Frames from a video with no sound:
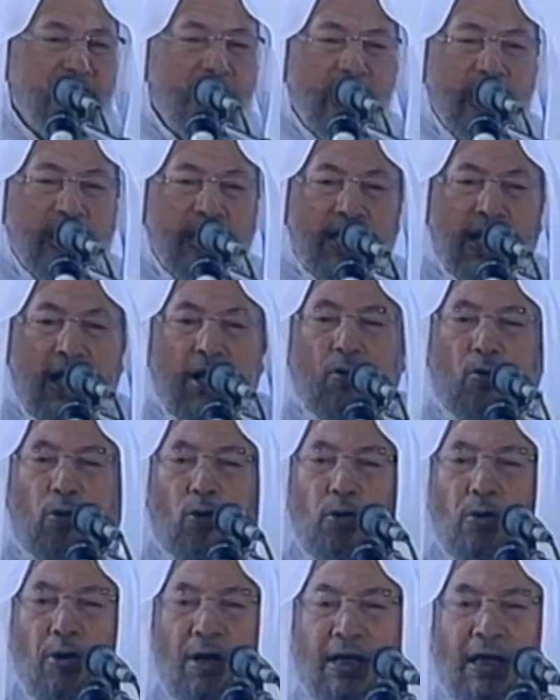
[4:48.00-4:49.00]

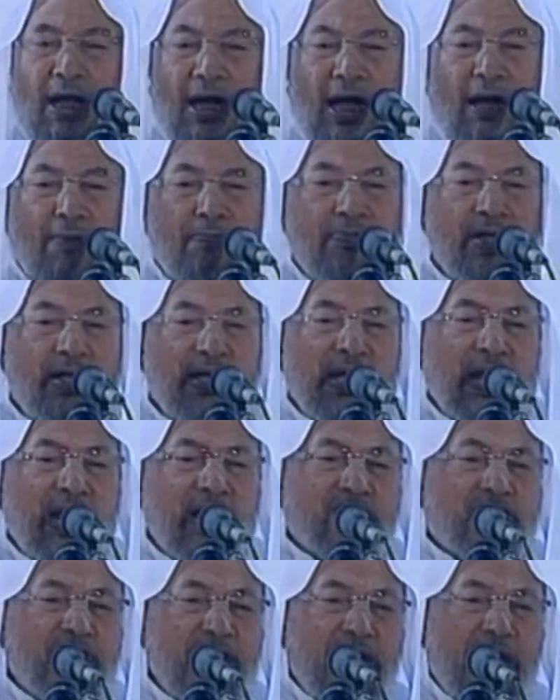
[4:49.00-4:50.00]
ينقل الكلام من
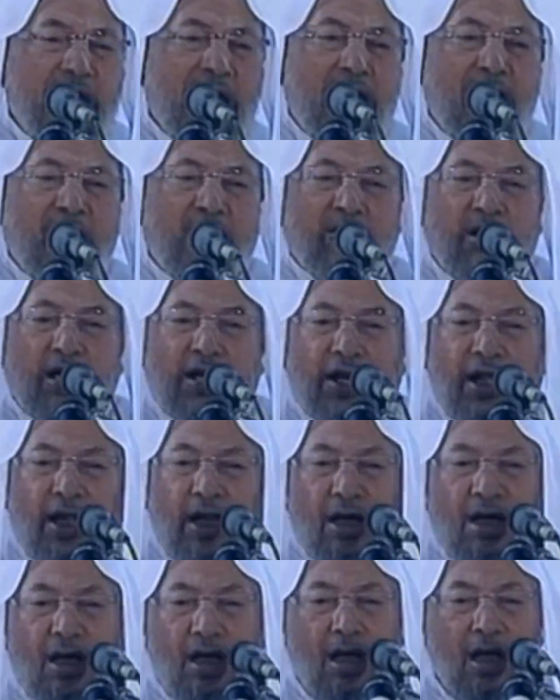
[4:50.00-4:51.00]
ناس إلى
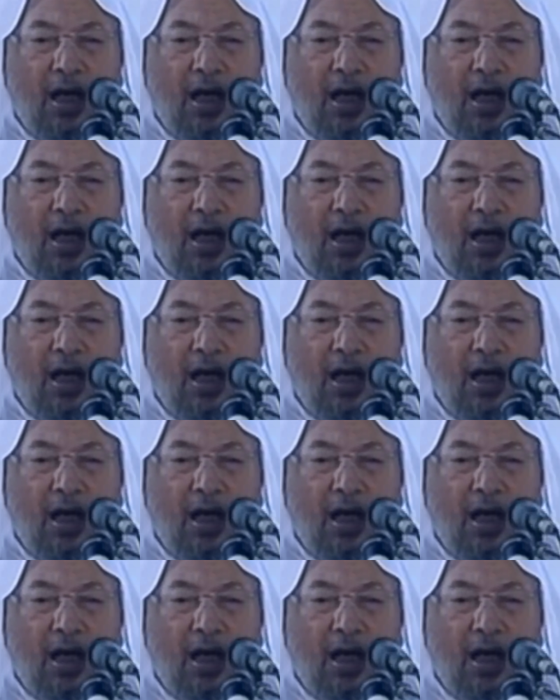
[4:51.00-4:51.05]
آخرين